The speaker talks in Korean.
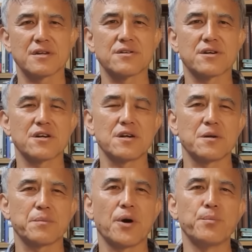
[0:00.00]

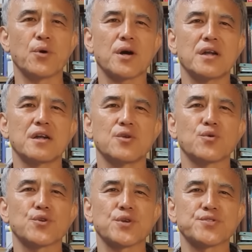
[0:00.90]
그거를 번복할
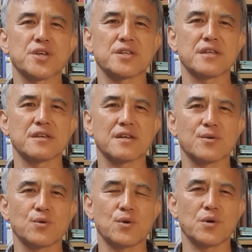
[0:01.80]
용기도 있어야
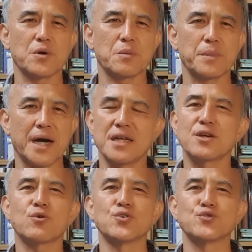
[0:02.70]
된다라고
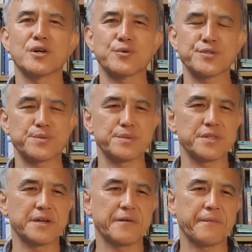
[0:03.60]
많이 권유하고
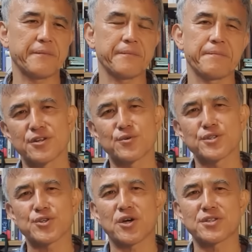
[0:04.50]
있습니다. 그리고
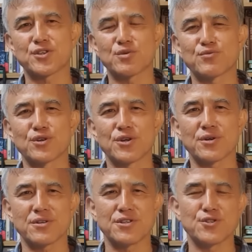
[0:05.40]
이제 저한테도
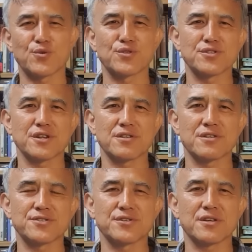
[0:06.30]
물어요. 이정훈
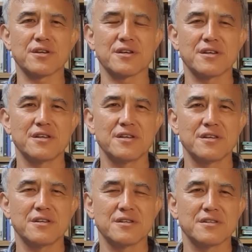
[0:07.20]
기자는 그 전에
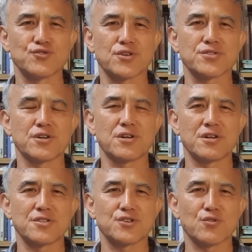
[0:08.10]

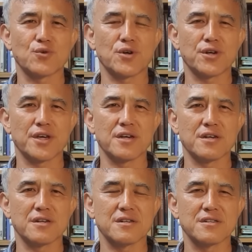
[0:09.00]
윤석열
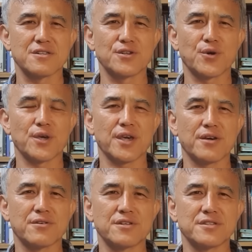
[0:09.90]
정권의 의료
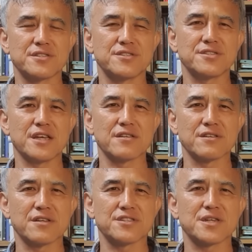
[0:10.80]
개혁을
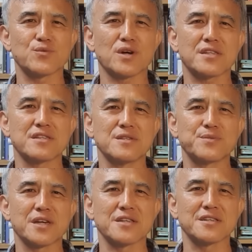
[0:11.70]
지지했는데 지금도 같은
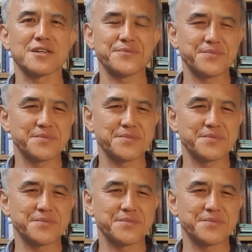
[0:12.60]
입장이냐.